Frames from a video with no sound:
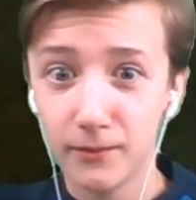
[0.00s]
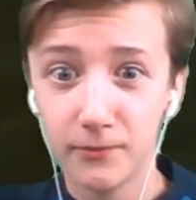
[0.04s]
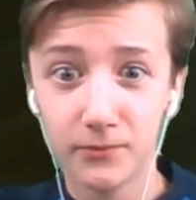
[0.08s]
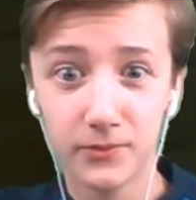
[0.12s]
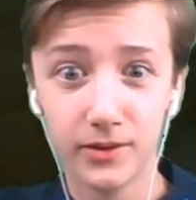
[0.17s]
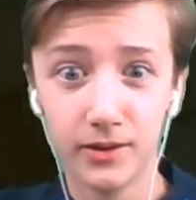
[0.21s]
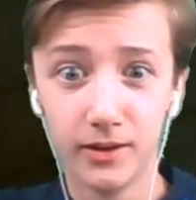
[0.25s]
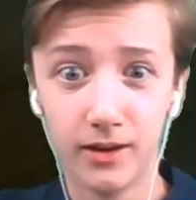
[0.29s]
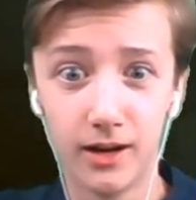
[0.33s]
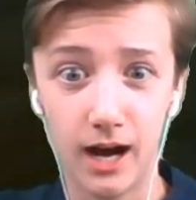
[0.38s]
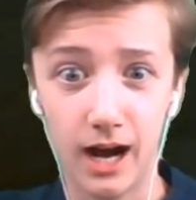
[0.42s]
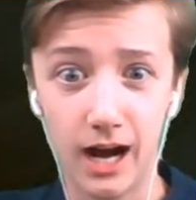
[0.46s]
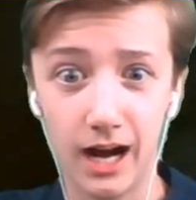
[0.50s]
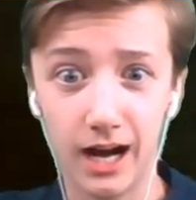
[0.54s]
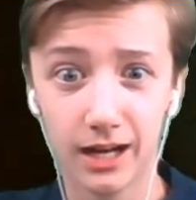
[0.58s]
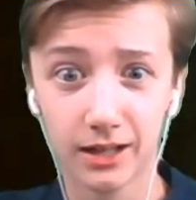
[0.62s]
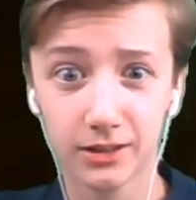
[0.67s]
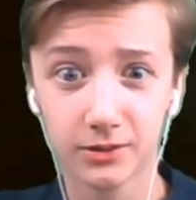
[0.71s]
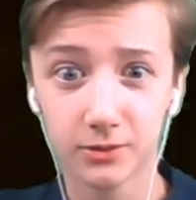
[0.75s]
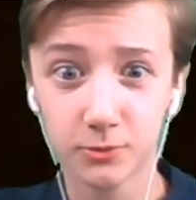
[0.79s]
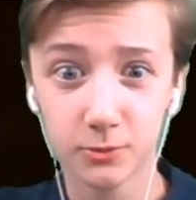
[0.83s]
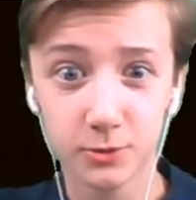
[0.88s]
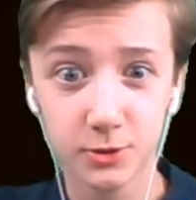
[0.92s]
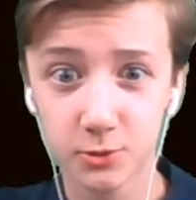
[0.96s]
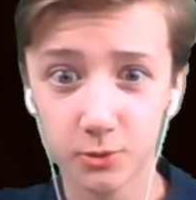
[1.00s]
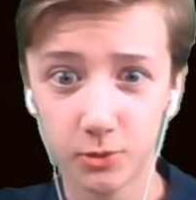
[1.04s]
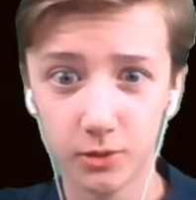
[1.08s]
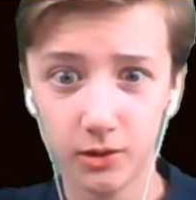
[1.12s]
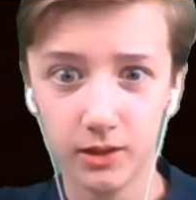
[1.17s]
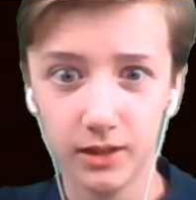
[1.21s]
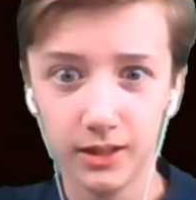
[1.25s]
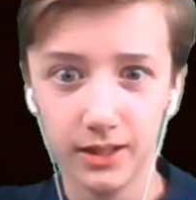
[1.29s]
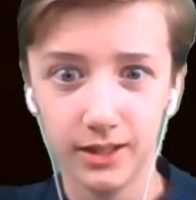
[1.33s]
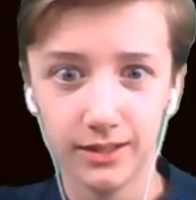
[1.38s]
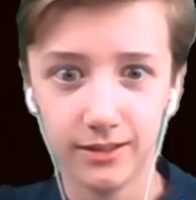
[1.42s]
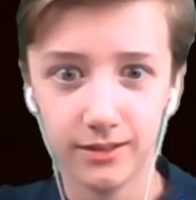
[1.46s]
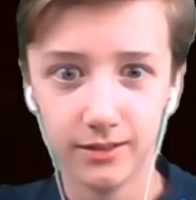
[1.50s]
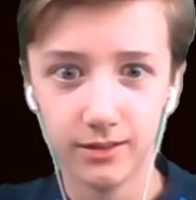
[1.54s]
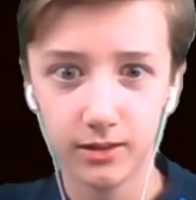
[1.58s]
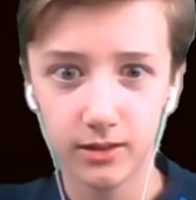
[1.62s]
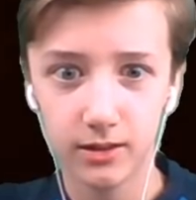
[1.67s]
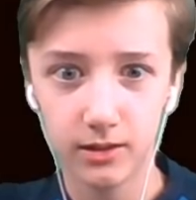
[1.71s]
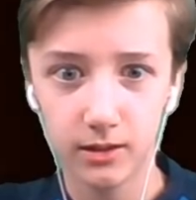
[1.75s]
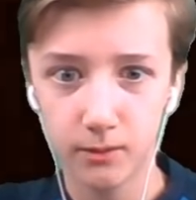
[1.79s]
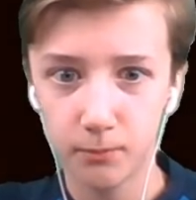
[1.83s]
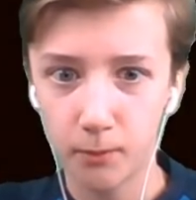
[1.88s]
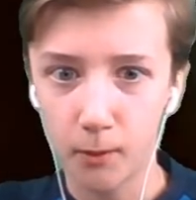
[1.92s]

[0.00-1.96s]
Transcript: Так, ну что, э,